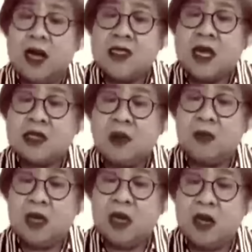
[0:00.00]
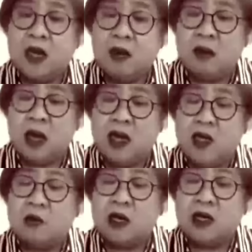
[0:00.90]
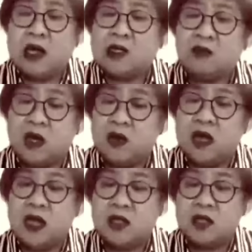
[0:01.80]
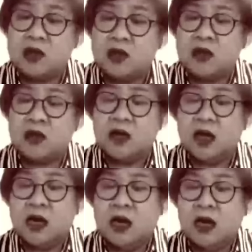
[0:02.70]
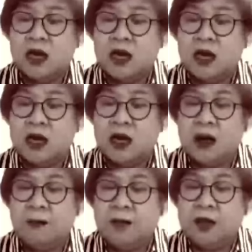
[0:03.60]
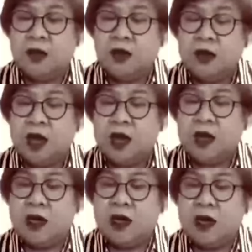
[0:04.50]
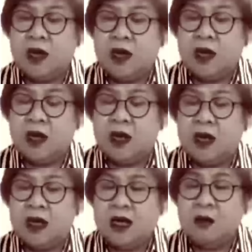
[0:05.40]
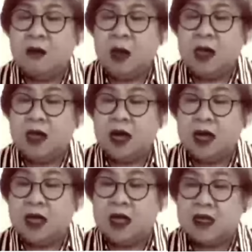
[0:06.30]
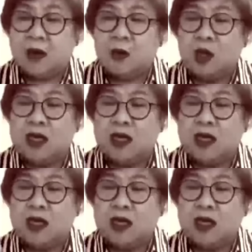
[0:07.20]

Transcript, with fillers: ang sasabihin walang human rights violation, no? Uh, yun ngang uh, ah, krimen nakikita mo